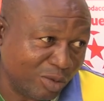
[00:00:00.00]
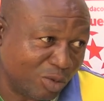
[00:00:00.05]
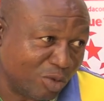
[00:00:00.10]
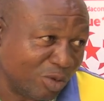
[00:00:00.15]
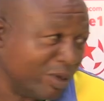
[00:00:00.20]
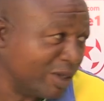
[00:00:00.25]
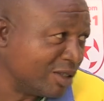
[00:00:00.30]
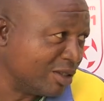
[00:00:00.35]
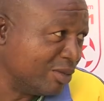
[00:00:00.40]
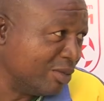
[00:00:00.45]

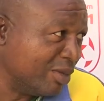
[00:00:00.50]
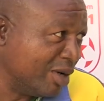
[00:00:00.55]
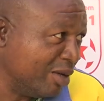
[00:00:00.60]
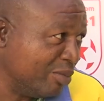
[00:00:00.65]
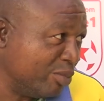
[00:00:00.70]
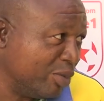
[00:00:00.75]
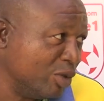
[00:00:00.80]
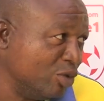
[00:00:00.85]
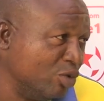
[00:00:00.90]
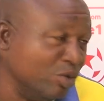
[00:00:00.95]
automatiquement
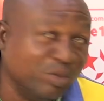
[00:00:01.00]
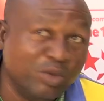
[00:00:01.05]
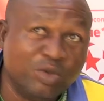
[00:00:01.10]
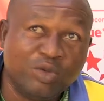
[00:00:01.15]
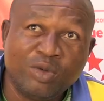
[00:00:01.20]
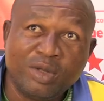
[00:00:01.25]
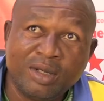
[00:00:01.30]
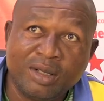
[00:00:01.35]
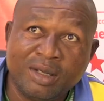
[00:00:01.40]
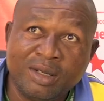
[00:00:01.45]
un peu
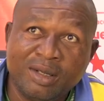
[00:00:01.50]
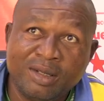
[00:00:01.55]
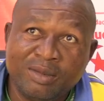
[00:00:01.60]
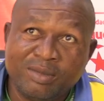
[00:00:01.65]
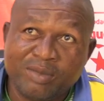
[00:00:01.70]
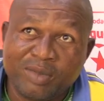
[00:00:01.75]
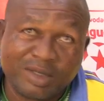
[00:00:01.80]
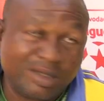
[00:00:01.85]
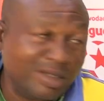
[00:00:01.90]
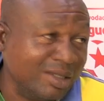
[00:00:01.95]
diminuée
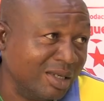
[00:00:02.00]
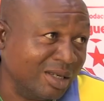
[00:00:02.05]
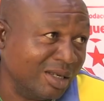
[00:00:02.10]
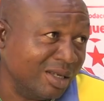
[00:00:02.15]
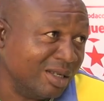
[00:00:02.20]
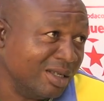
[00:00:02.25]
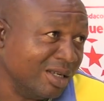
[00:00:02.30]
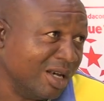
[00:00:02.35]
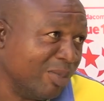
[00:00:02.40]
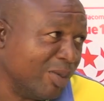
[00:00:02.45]
parce qu'il
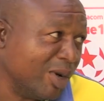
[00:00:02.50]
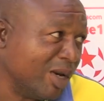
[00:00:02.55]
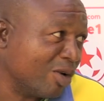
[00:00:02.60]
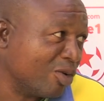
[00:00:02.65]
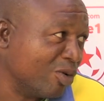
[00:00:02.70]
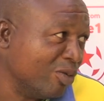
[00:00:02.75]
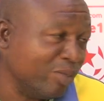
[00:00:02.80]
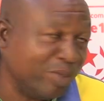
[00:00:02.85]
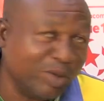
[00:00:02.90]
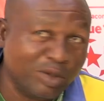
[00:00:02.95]
n'y a pas
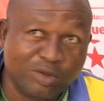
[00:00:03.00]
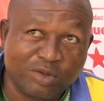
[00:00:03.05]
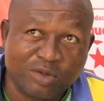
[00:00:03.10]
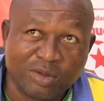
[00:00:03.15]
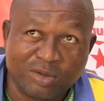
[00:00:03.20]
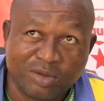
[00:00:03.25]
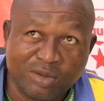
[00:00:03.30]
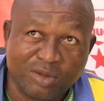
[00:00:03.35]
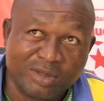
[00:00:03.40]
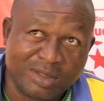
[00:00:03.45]
la
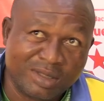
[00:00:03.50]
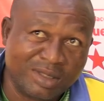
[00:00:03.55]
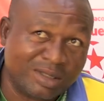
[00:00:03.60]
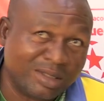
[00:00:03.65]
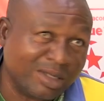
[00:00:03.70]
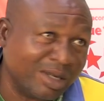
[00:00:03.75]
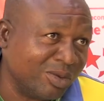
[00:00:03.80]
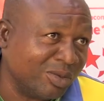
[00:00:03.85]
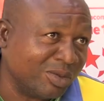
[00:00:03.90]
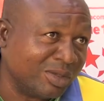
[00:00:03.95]
compétition. Donc c'est
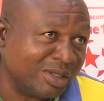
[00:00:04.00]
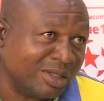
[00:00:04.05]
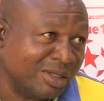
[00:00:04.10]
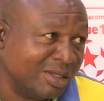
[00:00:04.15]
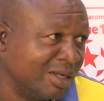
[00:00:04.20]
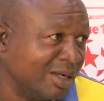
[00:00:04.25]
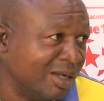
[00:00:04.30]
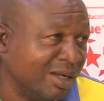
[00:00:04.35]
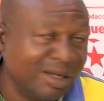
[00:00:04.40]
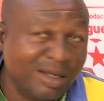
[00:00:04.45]
ça
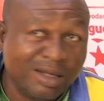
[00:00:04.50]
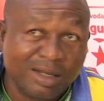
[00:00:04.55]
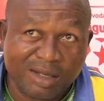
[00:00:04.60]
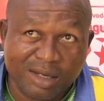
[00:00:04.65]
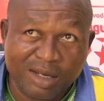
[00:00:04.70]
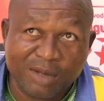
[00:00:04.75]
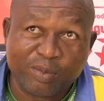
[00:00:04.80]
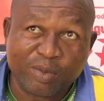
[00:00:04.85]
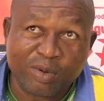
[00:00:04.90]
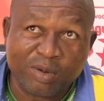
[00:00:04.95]
aussi
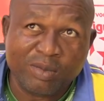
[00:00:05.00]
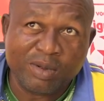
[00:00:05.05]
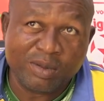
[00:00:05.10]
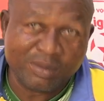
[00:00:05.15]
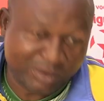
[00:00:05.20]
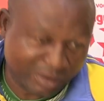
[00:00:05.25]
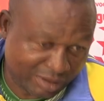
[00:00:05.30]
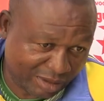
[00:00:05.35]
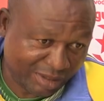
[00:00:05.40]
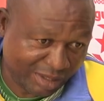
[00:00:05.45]
les
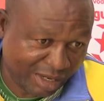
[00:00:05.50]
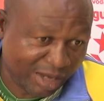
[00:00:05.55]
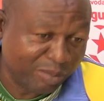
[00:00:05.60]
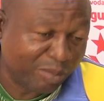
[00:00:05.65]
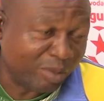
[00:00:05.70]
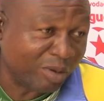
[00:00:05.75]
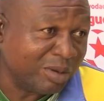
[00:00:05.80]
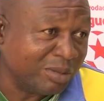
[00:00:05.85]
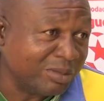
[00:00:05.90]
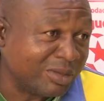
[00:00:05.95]
problèmes. Il y a
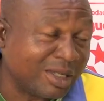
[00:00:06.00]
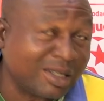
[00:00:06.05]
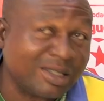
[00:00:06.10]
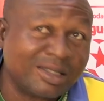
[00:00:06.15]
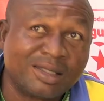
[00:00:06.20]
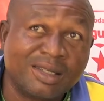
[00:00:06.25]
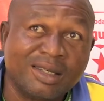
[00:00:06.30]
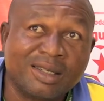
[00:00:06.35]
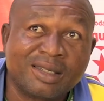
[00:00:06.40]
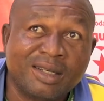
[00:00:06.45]
un problème
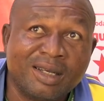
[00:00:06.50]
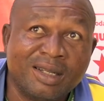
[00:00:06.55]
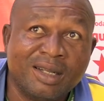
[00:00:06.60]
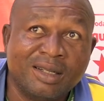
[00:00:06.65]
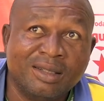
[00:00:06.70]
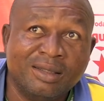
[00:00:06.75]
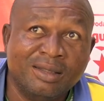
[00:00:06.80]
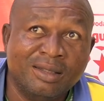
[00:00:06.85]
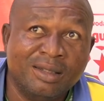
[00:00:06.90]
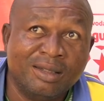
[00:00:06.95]
très sérieux
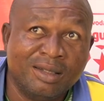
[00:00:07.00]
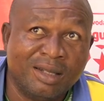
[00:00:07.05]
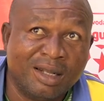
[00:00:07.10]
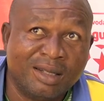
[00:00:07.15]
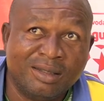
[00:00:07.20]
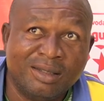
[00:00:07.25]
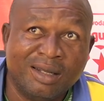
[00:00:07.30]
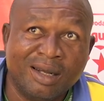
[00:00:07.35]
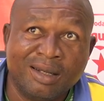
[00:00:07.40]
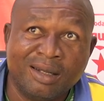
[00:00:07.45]
là-dedans.
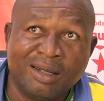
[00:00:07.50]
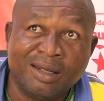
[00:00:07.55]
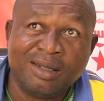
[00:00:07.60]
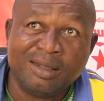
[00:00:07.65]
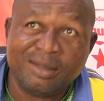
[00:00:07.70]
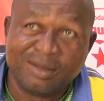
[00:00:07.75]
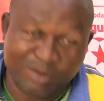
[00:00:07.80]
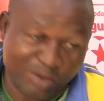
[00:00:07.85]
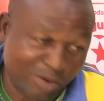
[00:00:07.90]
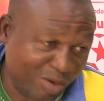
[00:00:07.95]
là dedans
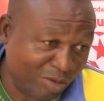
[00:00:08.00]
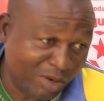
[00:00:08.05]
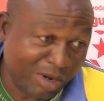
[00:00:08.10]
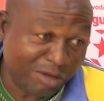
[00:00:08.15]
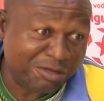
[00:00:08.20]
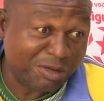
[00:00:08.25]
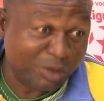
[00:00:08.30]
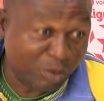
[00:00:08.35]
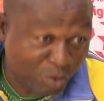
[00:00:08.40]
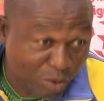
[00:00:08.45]
donc on
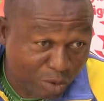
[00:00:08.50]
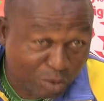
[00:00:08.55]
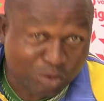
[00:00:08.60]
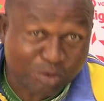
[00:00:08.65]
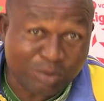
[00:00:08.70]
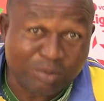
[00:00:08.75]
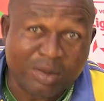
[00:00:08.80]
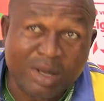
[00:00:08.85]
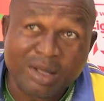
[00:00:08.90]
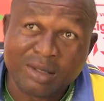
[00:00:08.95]
a fait deux
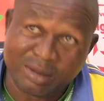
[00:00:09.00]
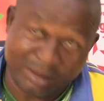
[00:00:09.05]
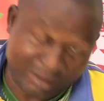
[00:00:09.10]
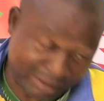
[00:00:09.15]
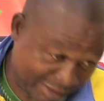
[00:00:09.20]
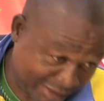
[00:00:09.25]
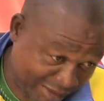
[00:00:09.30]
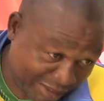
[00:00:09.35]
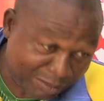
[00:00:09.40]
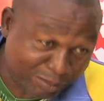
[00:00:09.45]
semaines
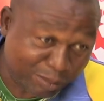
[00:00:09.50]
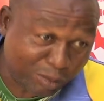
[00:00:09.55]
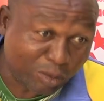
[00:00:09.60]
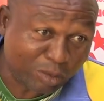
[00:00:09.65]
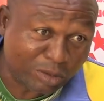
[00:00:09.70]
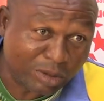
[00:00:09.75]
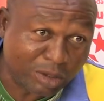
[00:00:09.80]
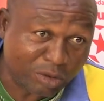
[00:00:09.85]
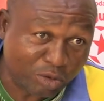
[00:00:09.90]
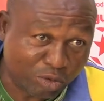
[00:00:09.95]
sans
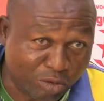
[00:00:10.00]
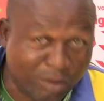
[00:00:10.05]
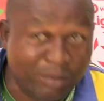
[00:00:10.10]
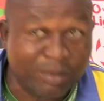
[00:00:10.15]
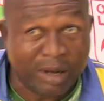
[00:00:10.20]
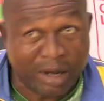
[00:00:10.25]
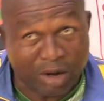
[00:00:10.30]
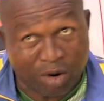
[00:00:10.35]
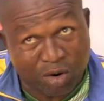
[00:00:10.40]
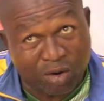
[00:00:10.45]
pour autant jouer,
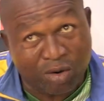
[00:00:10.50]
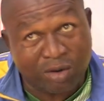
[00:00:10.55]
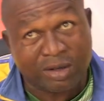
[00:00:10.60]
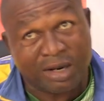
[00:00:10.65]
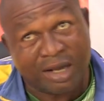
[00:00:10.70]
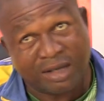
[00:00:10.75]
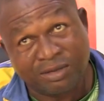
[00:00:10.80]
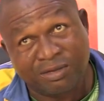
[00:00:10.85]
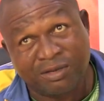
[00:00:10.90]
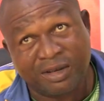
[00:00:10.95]
mais
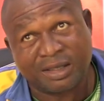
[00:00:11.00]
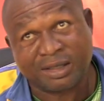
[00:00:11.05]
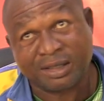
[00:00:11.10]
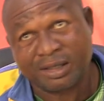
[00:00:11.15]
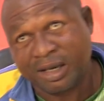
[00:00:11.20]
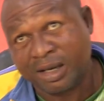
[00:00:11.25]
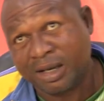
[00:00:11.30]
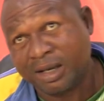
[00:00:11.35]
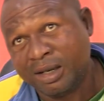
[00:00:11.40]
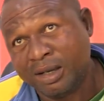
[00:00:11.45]
hors
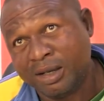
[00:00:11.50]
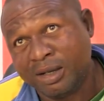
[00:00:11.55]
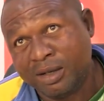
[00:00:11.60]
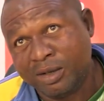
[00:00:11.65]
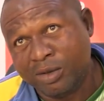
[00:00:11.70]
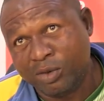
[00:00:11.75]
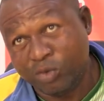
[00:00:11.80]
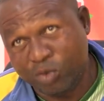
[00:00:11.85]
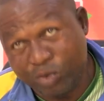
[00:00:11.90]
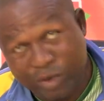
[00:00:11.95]
l'adversaire,
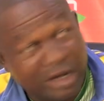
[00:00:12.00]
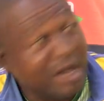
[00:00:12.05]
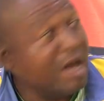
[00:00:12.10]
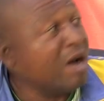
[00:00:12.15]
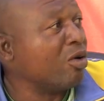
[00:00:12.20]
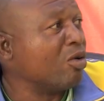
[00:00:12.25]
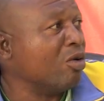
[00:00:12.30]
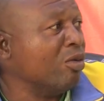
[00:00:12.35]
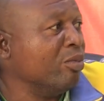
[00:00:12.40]
lui il est en